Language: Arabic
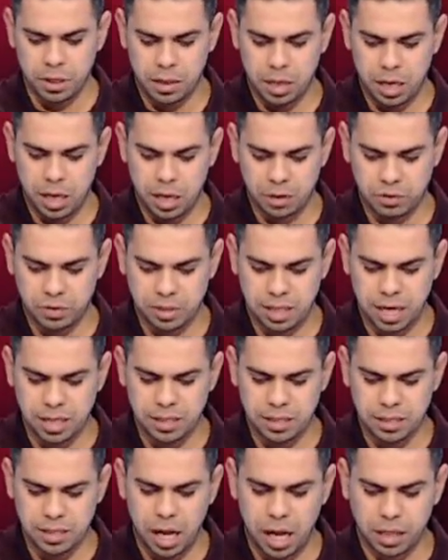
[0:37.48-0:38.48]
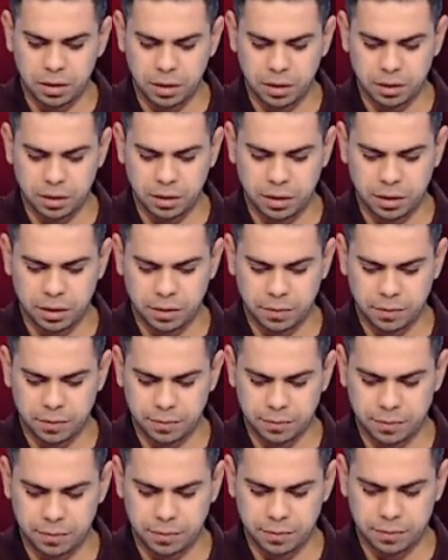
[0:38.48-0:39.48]
يا أستاذ عز إزاي حضرتك؟
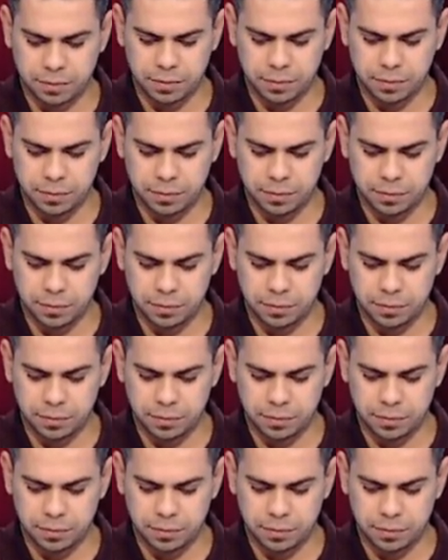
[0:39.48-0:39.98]
الله